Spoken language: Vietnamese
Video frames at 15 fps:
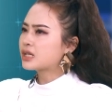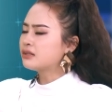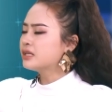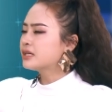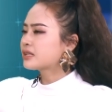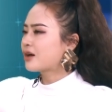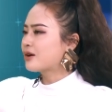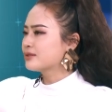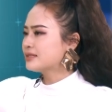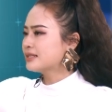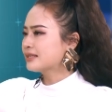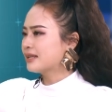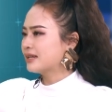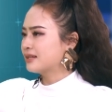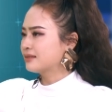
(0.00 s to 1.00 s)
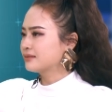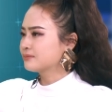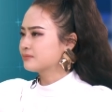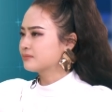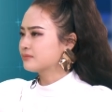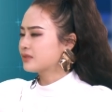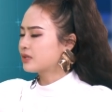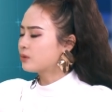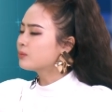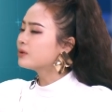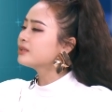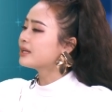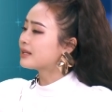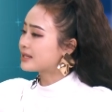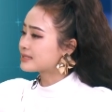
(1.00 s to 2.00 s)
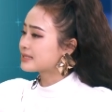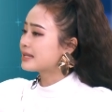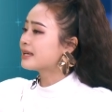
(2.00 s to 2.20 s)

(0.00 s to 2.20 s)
có thể nói rằng là cũng có thể là sẽ